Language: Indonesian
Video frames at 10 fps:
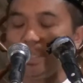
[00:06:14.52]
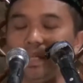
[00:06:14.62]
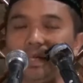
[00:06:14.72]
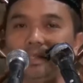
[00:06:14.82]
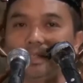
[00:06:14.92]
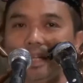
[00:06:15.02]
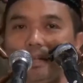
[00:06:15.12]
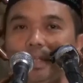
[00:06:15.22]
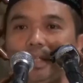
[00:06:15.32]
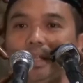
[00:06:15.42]
ya di
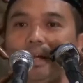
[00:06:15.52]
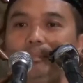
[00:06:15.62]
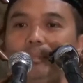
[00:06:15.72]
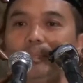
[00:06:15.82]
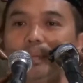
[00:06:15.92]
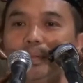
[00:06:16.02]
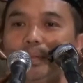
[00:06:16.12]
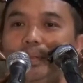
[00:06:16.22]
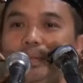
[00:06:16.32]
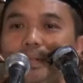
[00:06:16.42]
dalam kitab
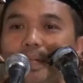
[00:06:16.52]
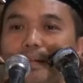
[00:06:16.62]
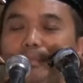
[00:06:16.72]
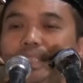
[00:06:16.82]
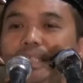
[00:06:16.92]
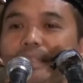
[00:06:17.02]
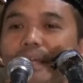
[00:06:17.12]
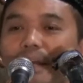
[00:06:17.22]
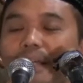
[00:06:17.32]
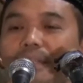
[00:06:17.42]
yang
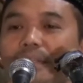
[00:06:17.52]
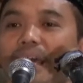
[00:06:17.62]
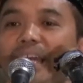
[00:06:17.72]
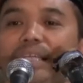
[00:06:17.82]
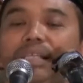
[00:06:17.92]
menceritakan tentang